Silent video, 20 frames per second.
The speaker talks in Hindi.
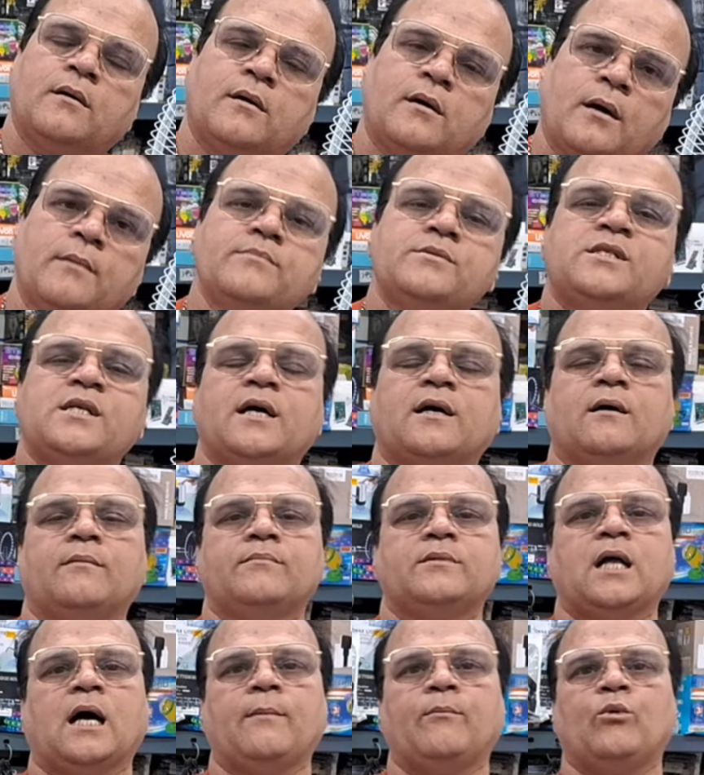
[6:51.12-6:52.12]
कम से
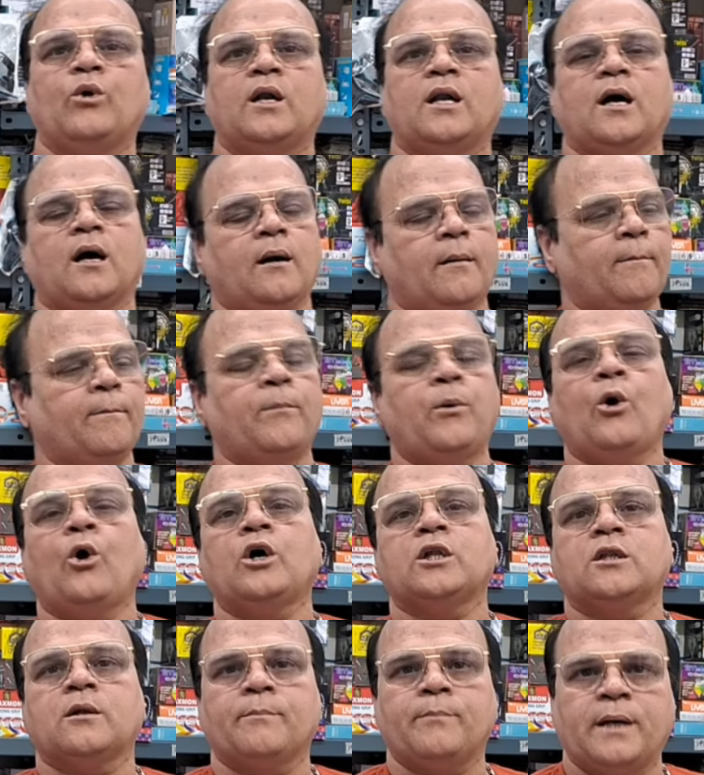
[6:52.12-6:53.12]
कम दाम वाला
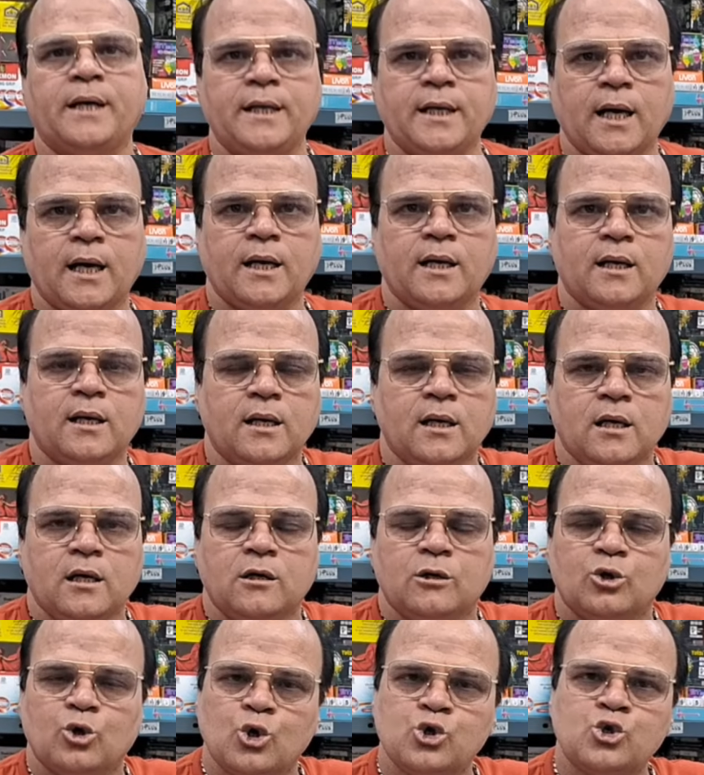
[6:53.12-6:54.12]
बहुत बढ़िया है
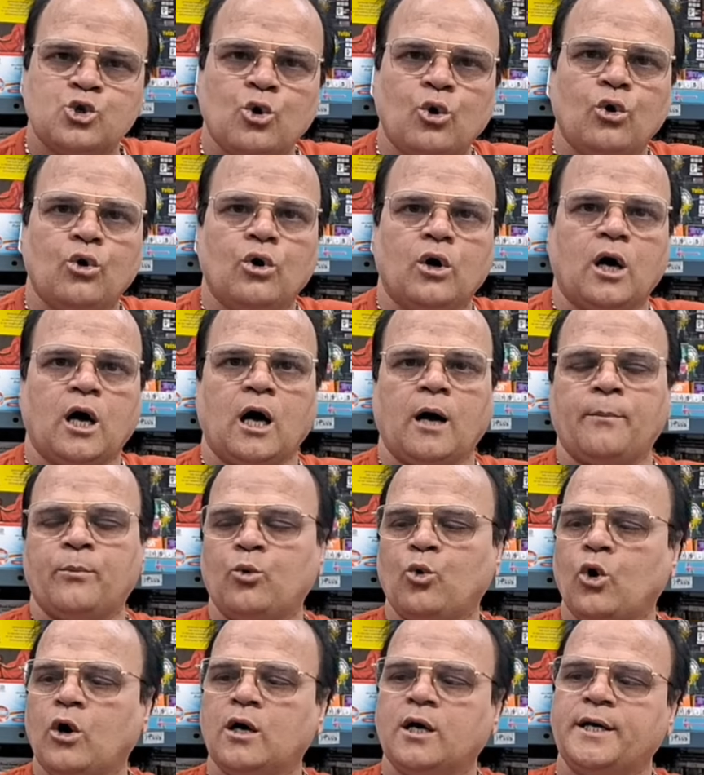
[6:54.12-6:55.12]
दोस्तों
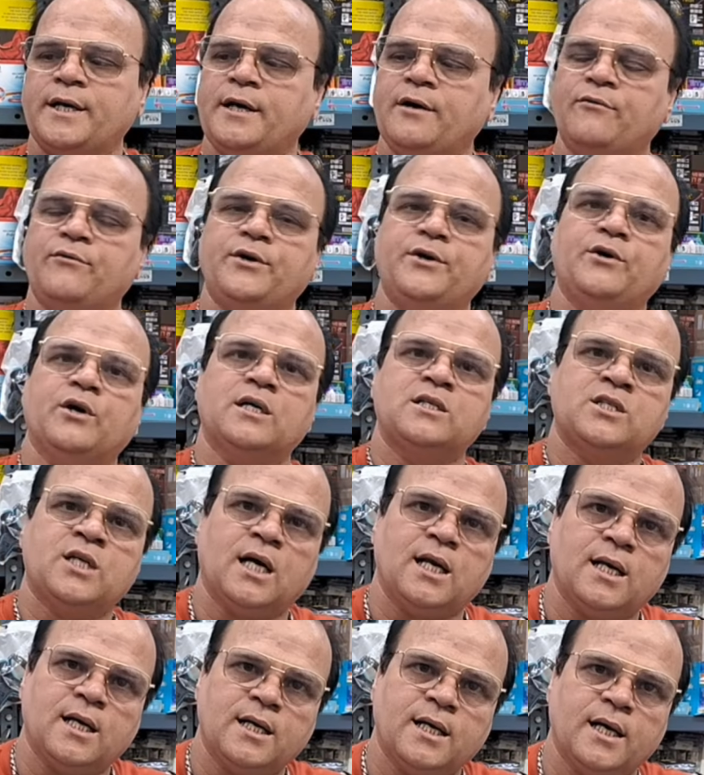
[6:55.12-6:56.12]
आपको अगर ये वीडियो
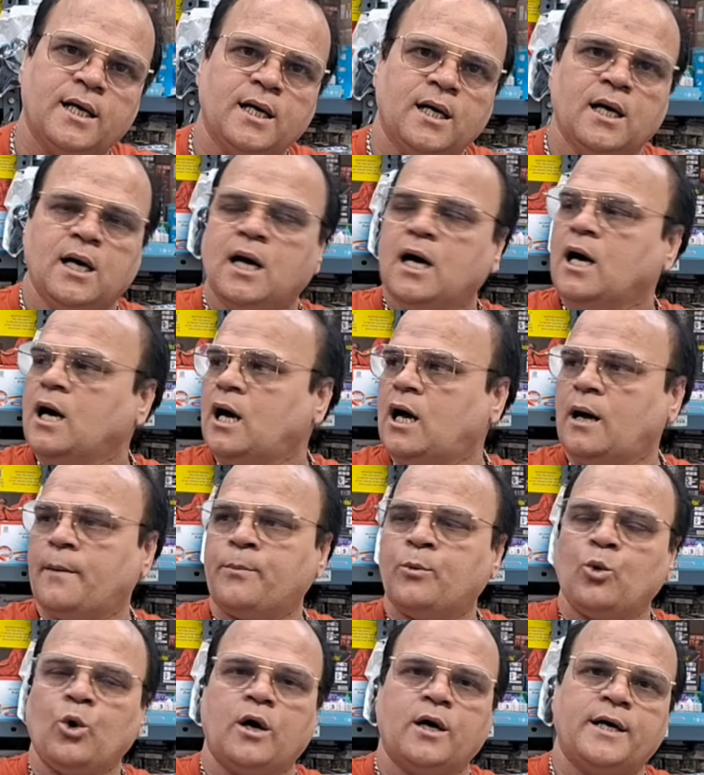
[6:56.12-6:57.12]
अच्छा लगे
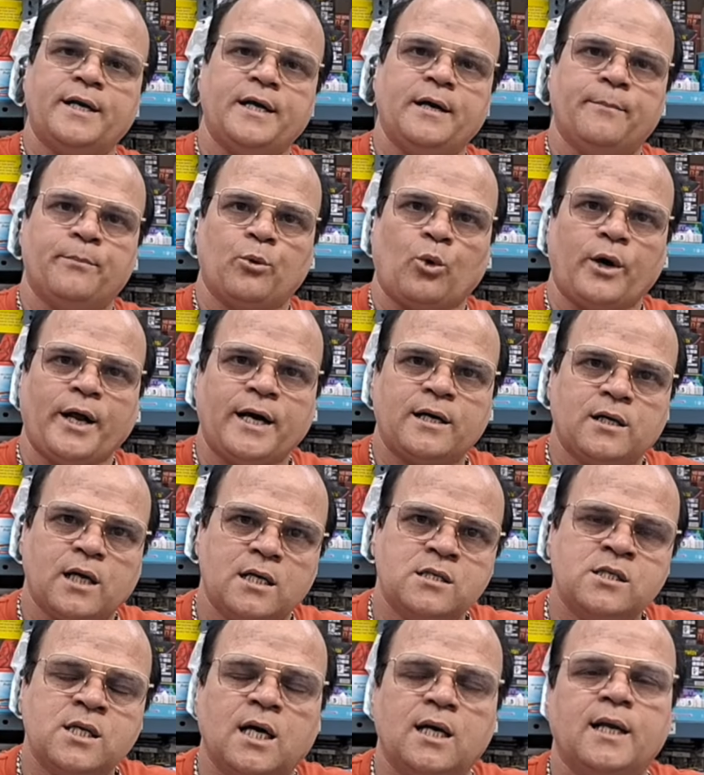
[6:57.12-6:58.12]
आपको अगर ये प्रोडक्ट
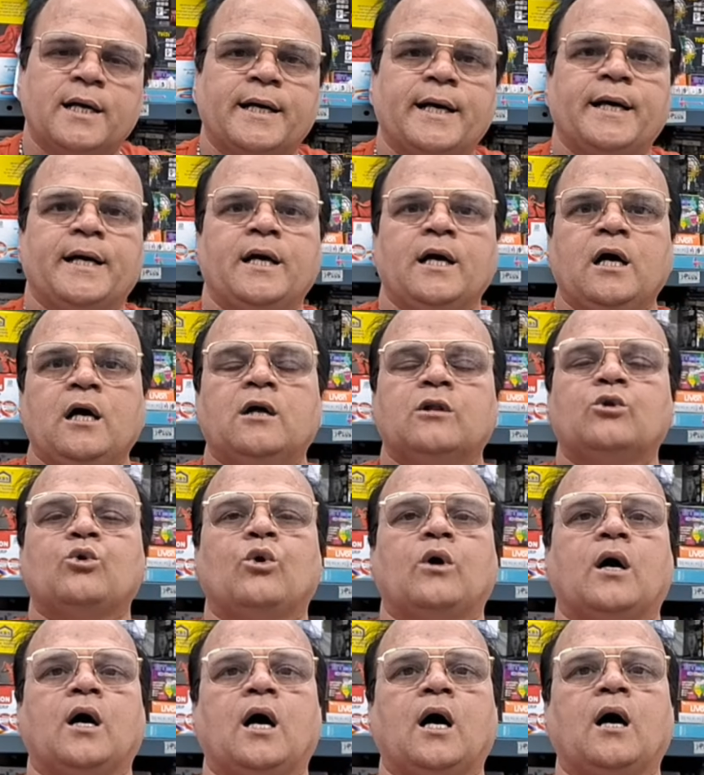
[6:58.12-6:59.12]
अच्छा लगे
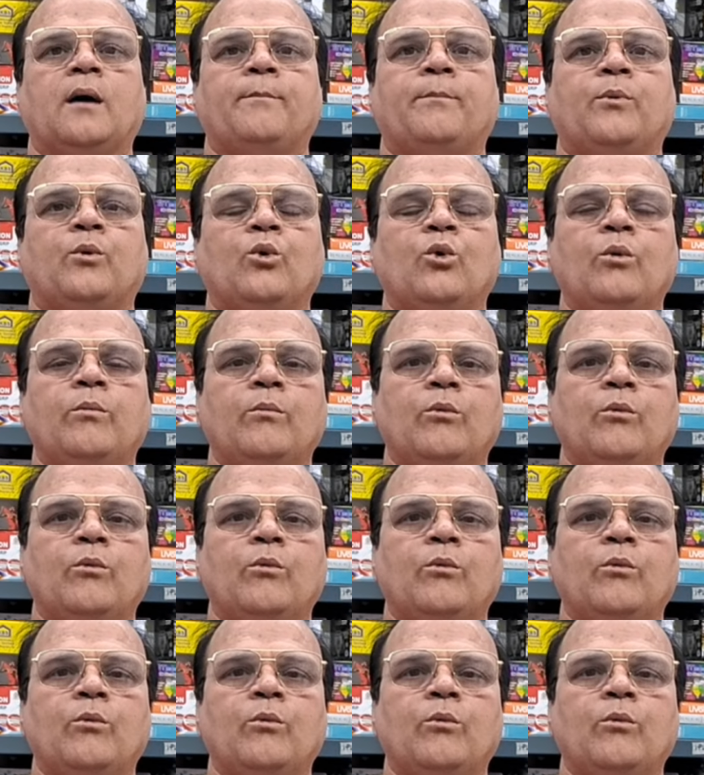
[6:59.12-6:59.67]
तो आप ओम